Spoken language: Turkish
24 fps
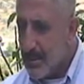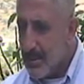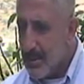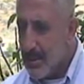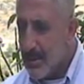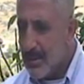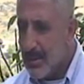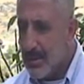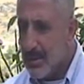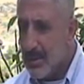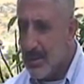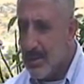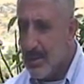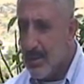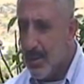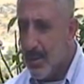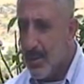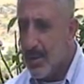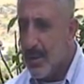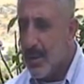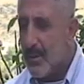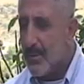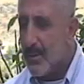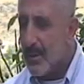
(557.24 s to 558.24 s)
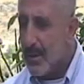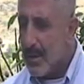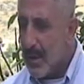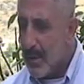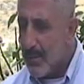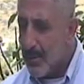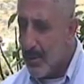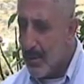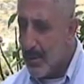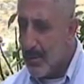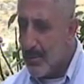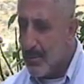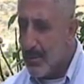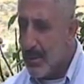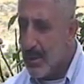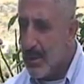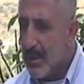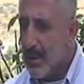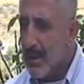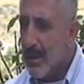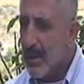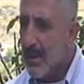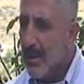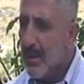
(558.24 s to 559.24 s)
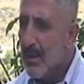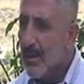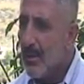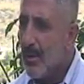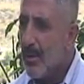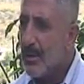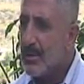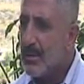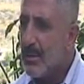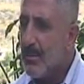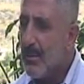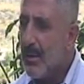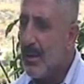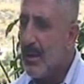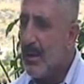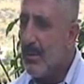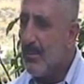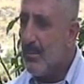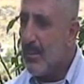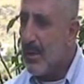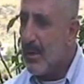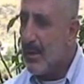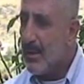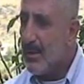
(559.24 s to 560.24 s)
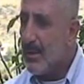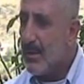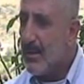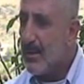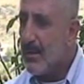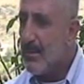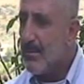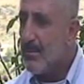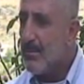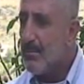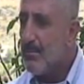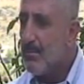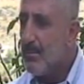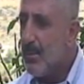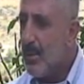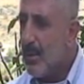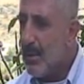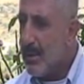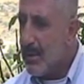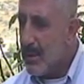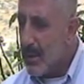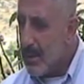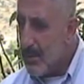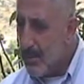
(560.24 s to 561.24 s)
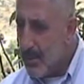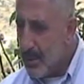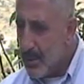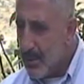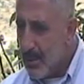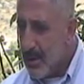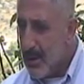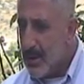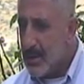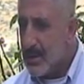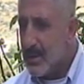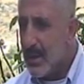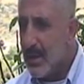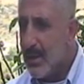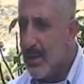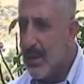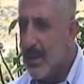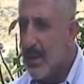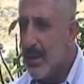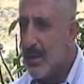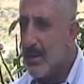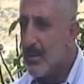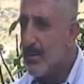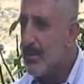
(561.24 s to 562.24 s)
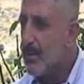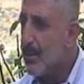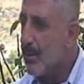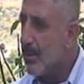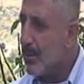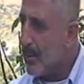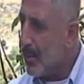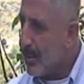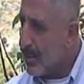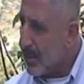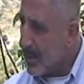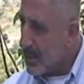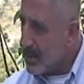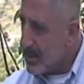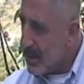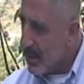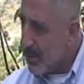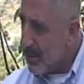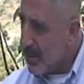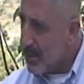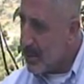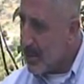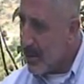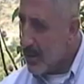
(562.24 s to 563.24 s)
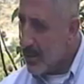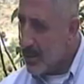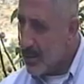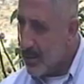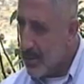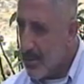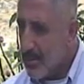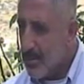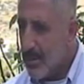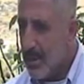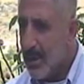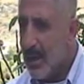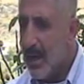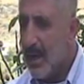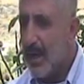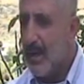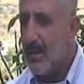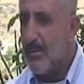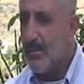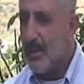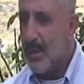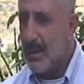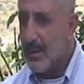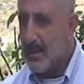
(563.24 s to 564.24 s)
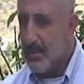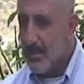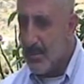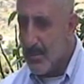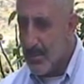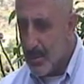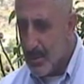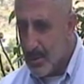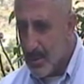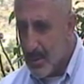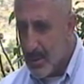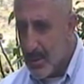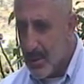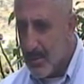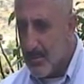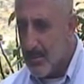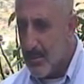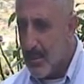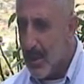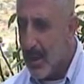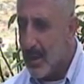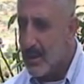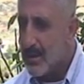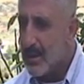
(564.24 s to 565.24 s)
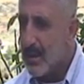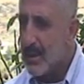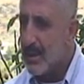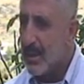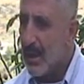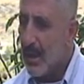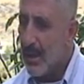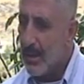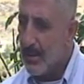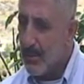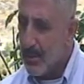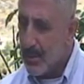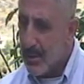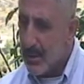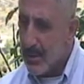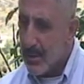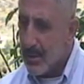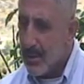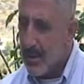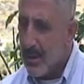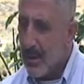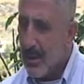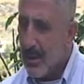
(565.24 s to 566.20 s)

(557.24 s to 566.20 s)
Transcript: e, e onarını yapıyorum. O zamandan beri de e, bütün insanlara doğru yolu göstermeye çalışıyorum. Ehl-i Beyt budur, Hazreti Ali budur,